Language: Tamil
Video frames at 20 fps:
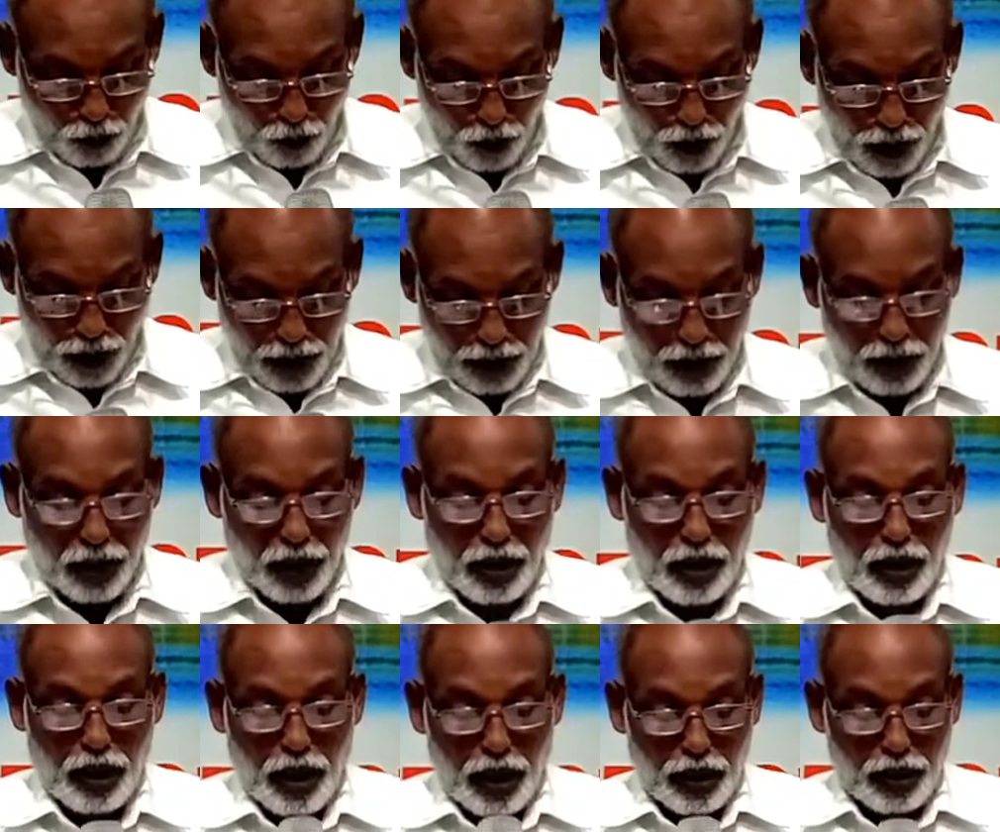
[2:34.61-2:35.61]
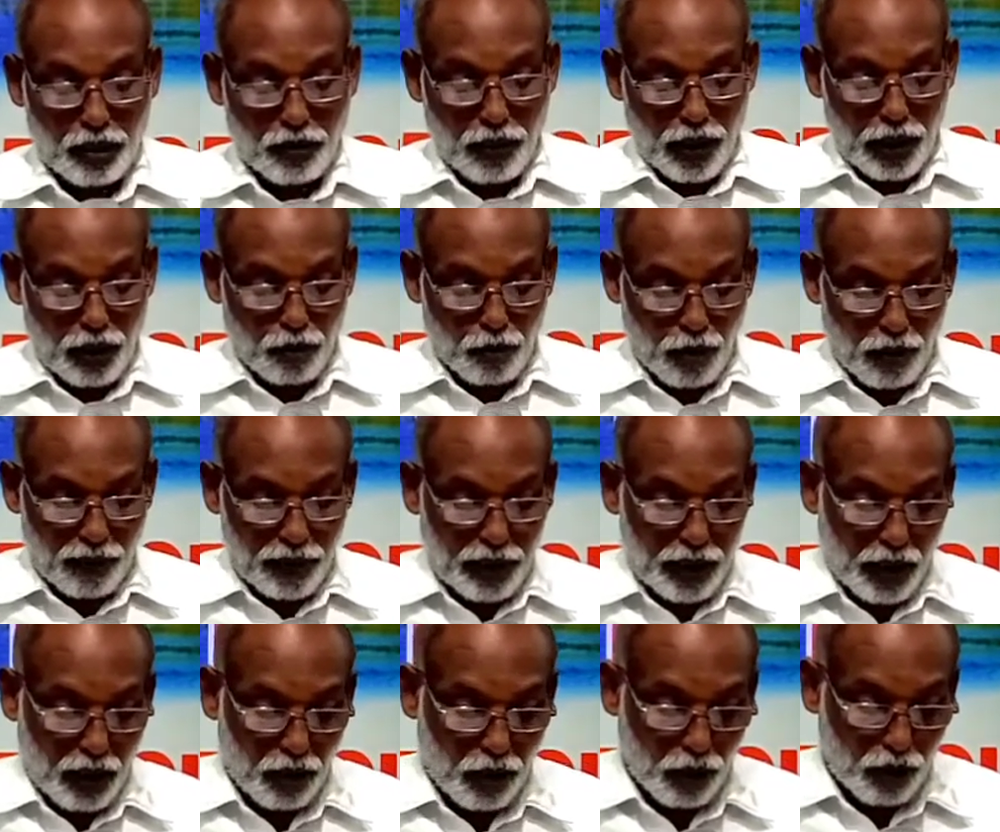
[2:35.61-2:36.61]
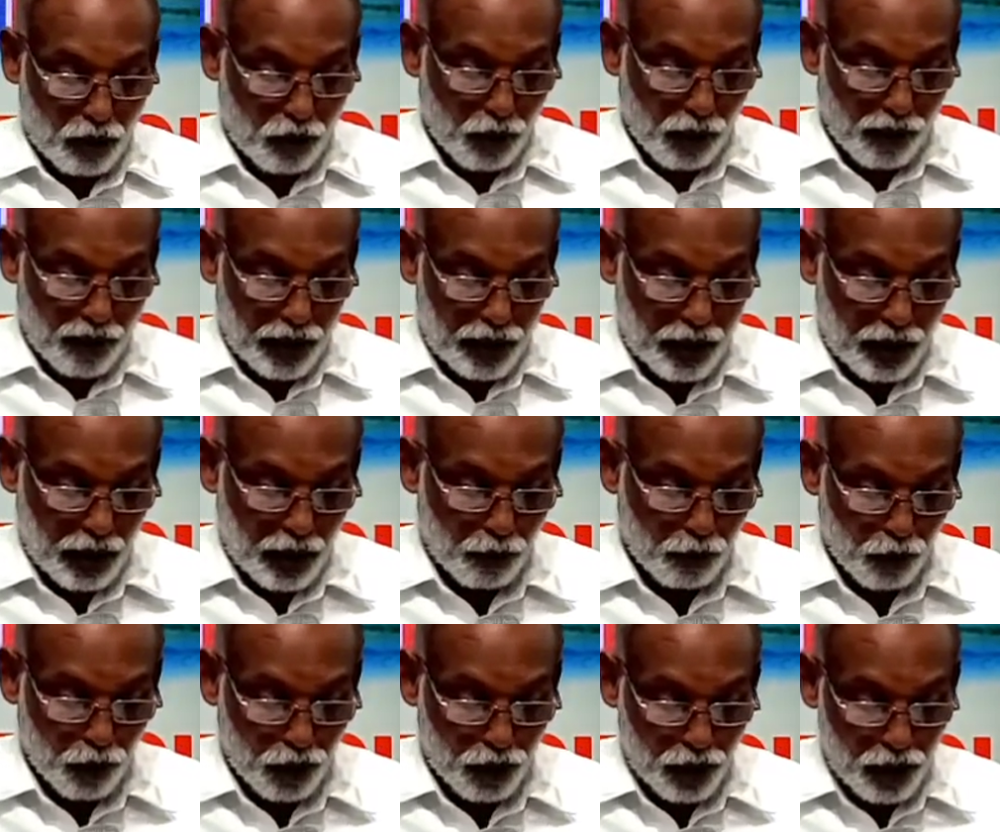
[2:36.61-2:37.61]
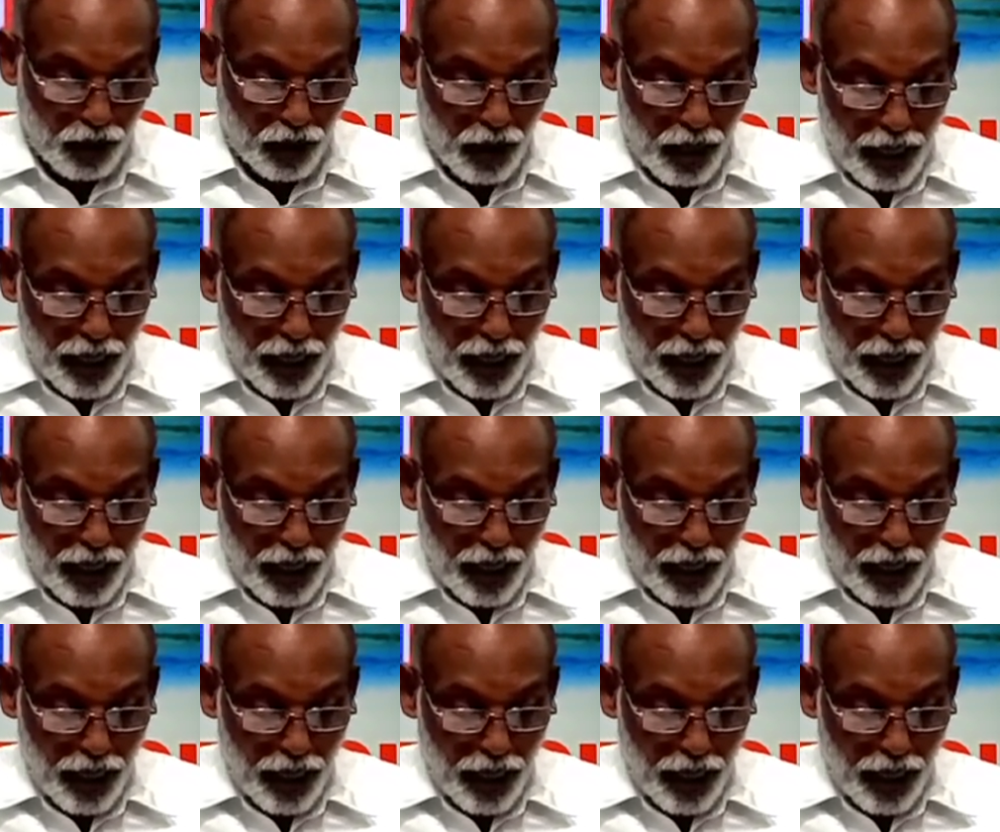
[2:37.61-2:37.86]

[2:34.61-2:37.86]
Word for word: ஒன்றிலிருந்து ஐந்து வரைக்கும் உள்ள வசனங்களை கூட வாசிக்கும் பொழுது